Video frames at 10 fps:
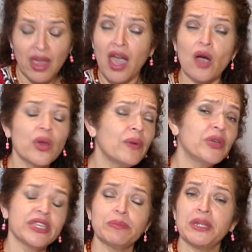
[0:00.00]
Ahora
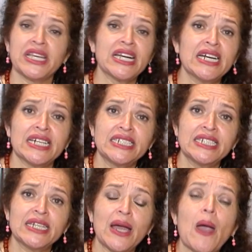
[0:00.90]
voy a
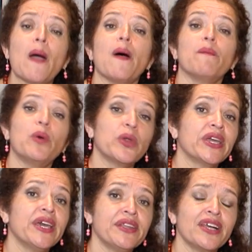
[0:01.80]
explicar por
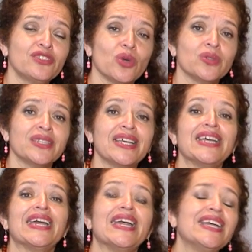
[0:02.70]
qué razón
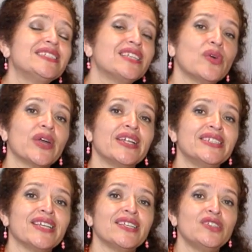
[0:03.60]
esta
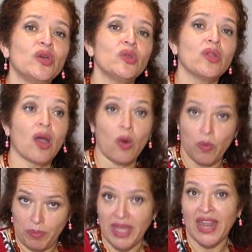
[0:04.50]
organización
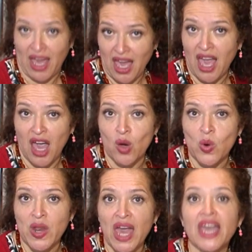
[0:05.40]
opera
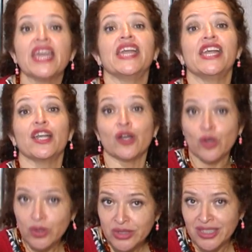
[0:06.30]
ahora en
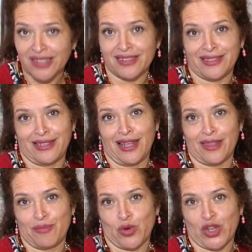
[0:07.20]
contra de la
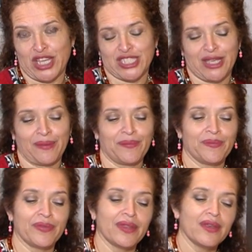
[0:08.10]
democracia.
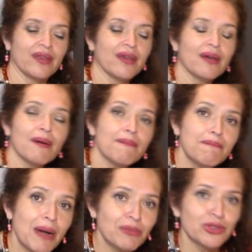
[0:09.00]

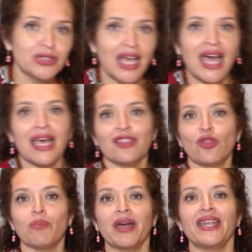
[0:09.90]
Vamos a
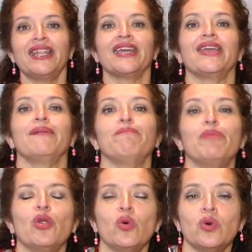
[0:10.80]
tomar el
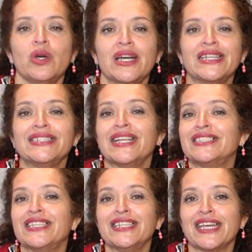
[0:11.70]
ejemplo del
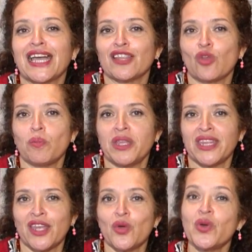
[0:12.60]
sindicato
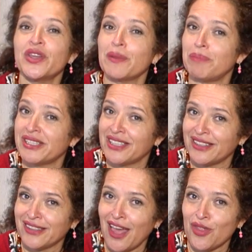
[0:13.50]
minero
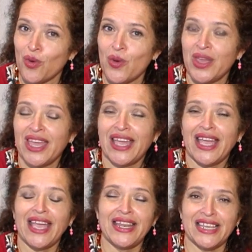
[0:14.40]
representado en